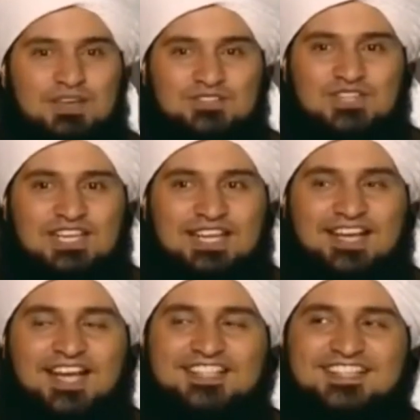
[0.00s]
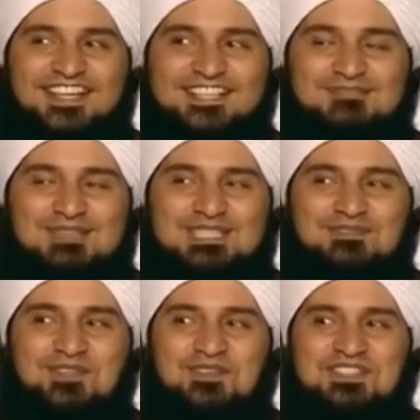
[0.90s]
كل ما يسيء إليك أحد
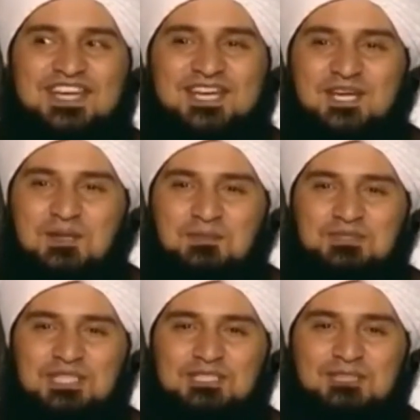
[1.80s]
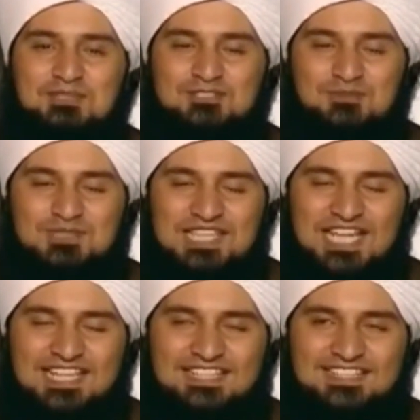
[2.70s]
تبسم في وجهه مدة التبسم
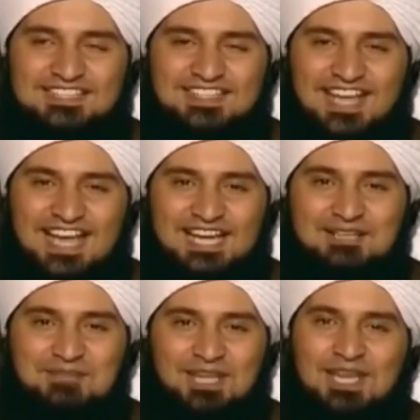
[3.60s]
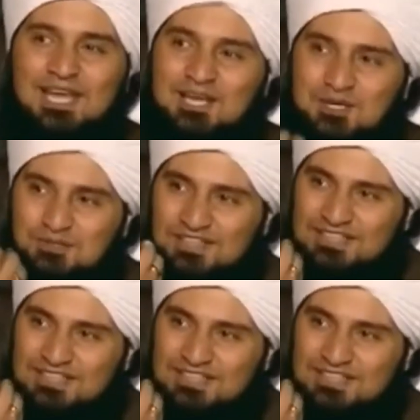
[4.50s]
استحضر حالك مع الله